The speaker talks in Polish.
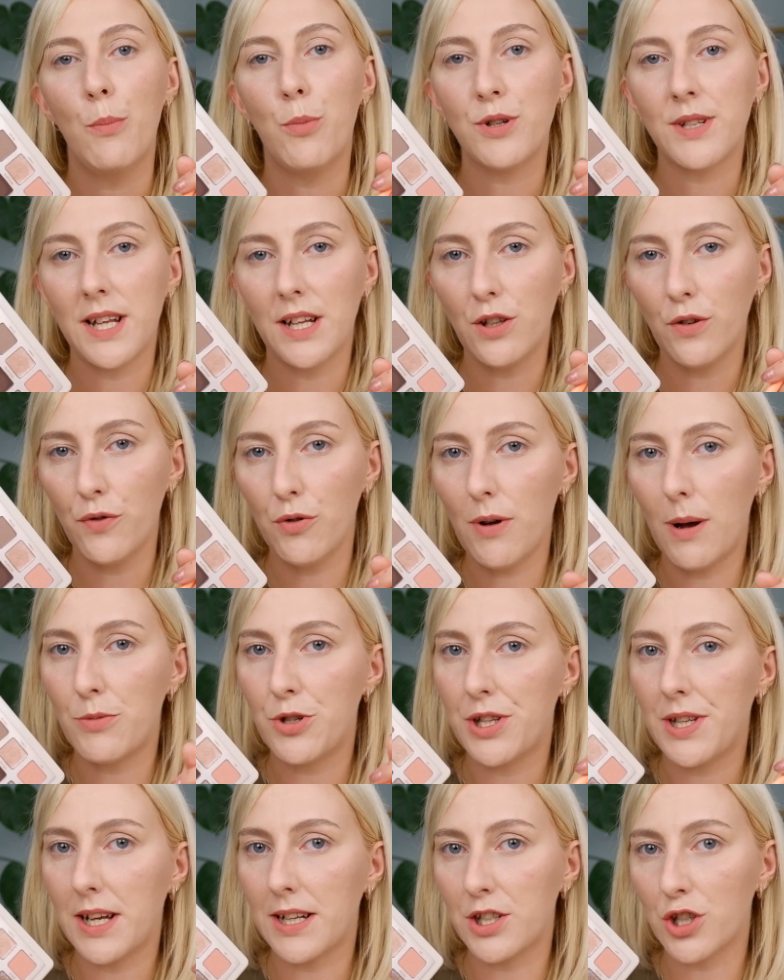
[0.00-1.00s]

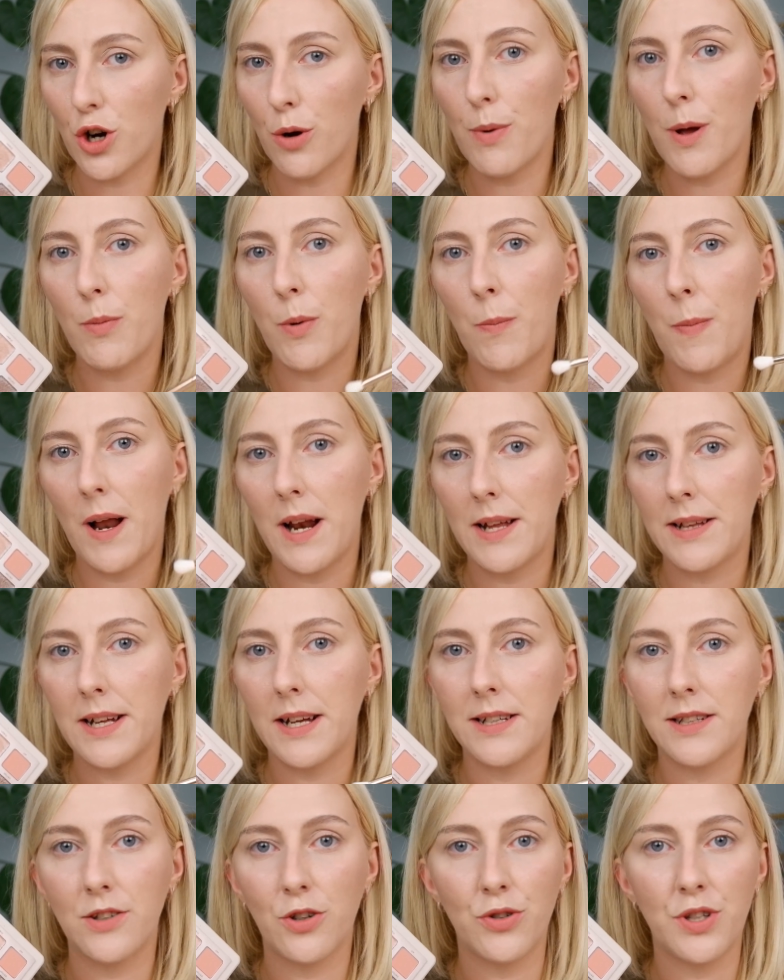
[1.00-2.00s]
Postanowiłam, że tak zrobię, bo
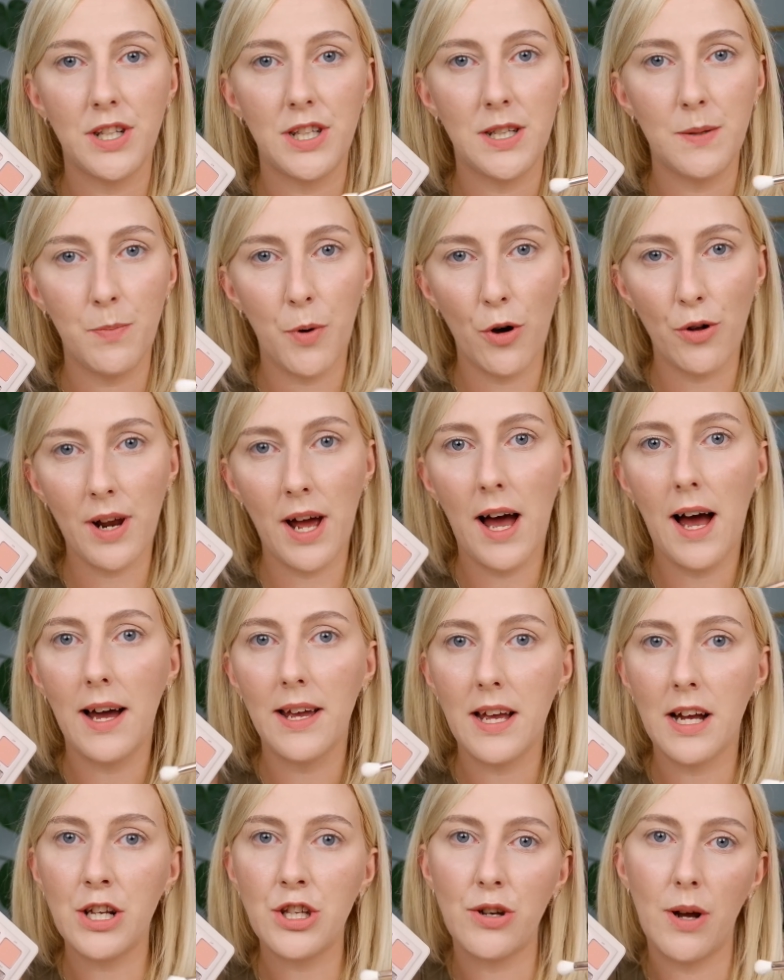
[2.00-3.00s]
paleta jest dosyć spora,
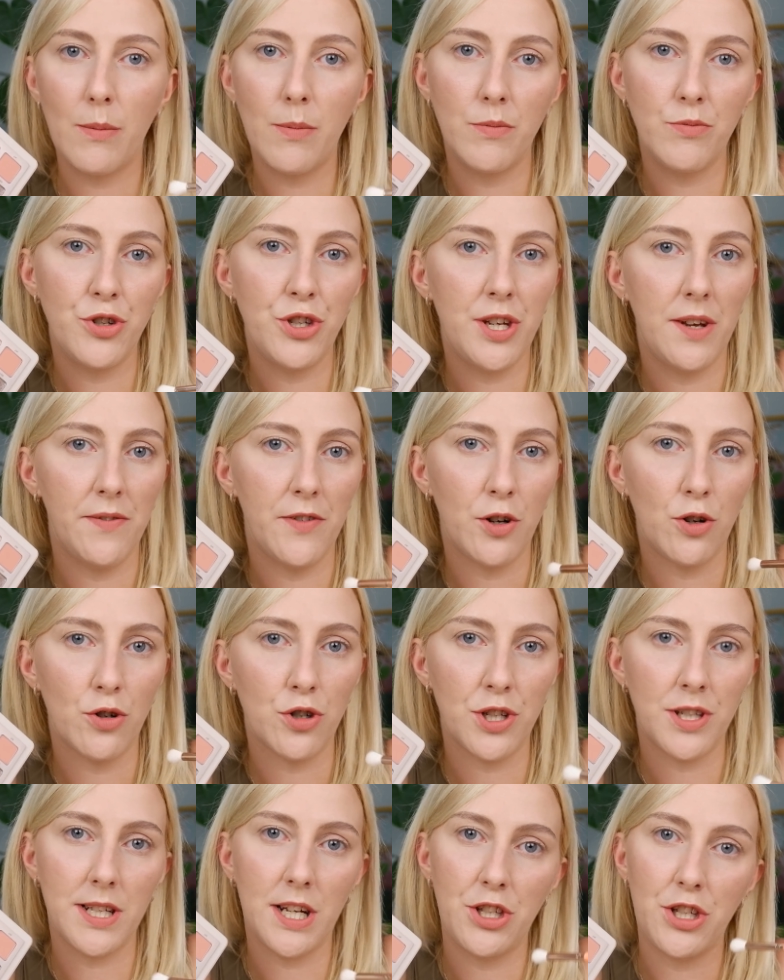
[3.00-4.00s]
a ja chciałabym dzisiaj
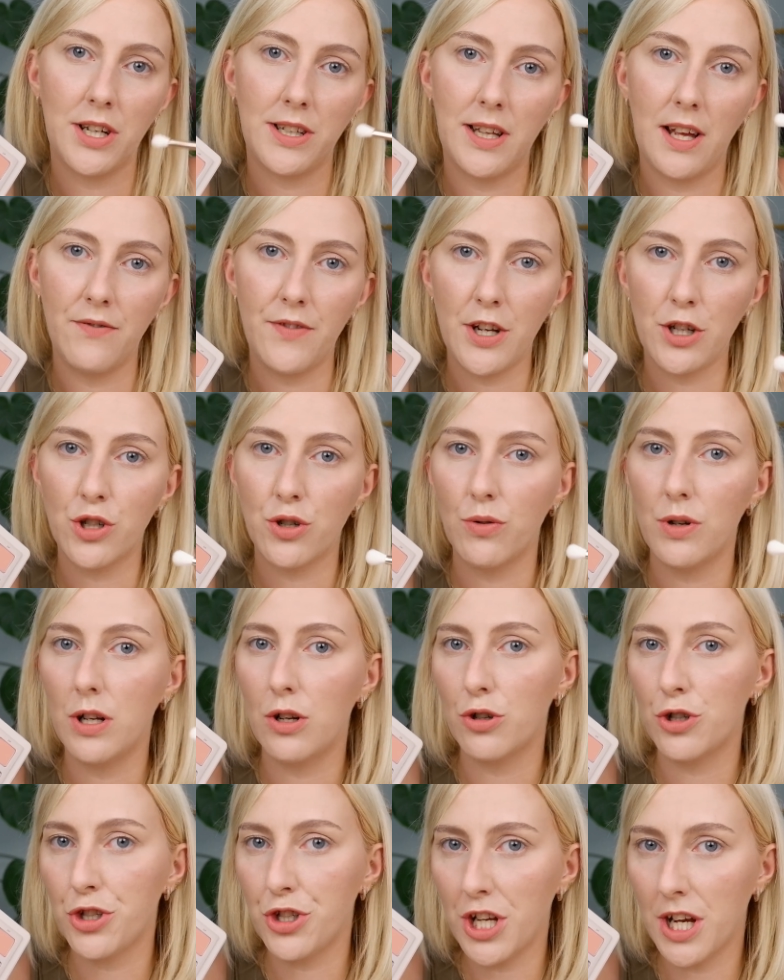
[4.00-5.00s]
wykorzystać jak największą
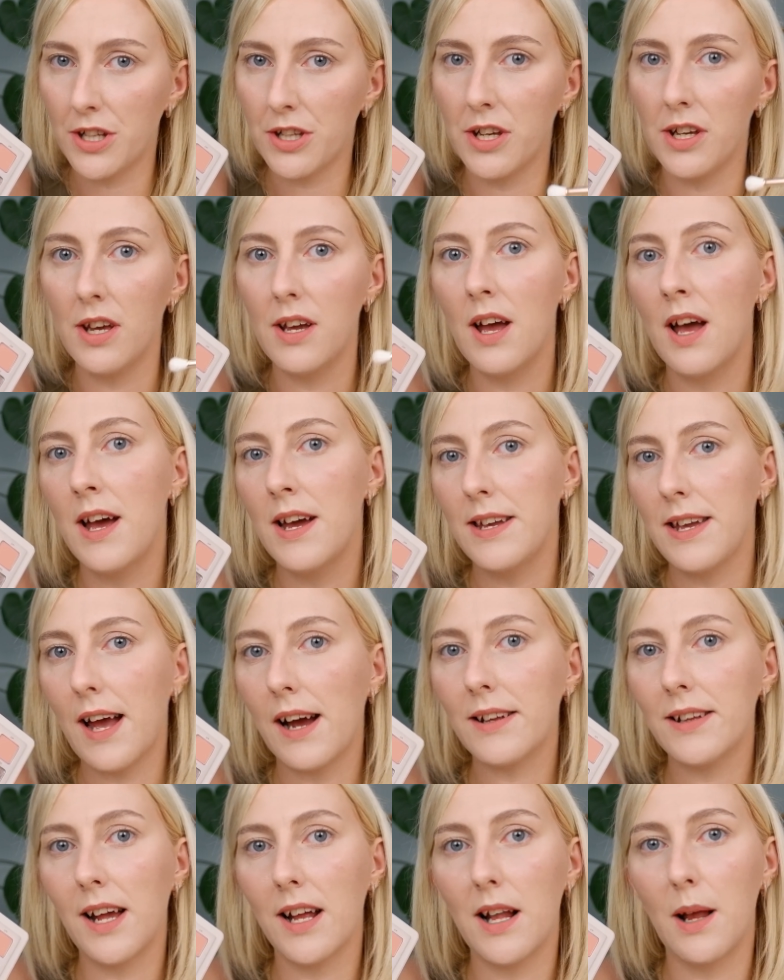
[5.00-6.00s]
ilość cieni,
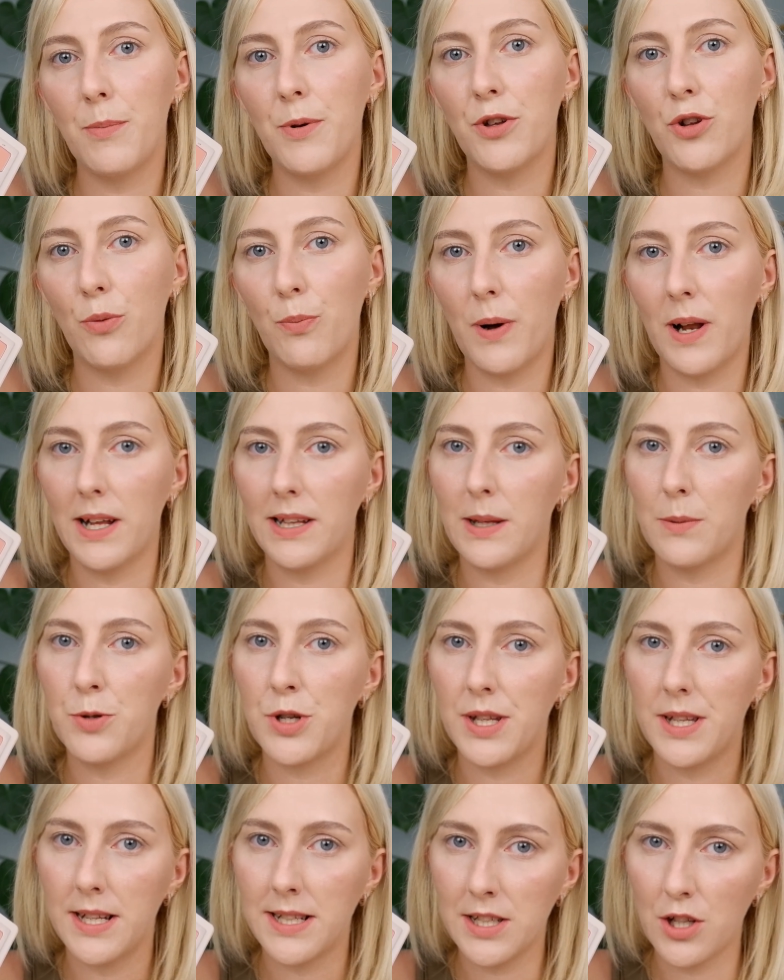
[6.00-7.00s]
jak najlepiej tą paletę
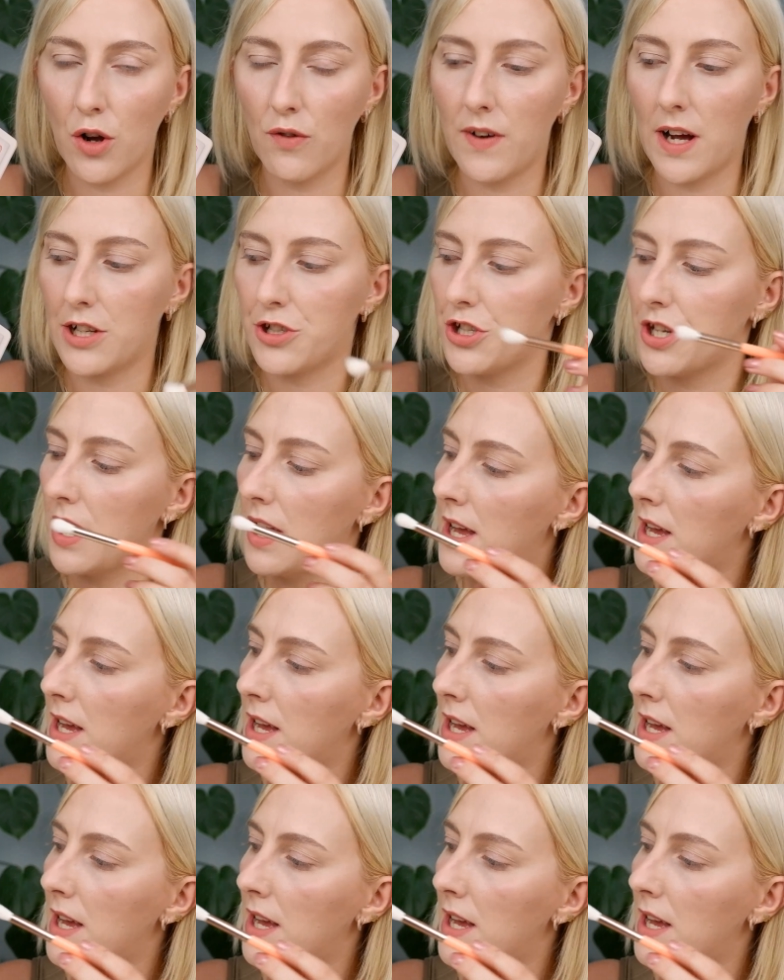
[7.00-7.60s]
przetestować.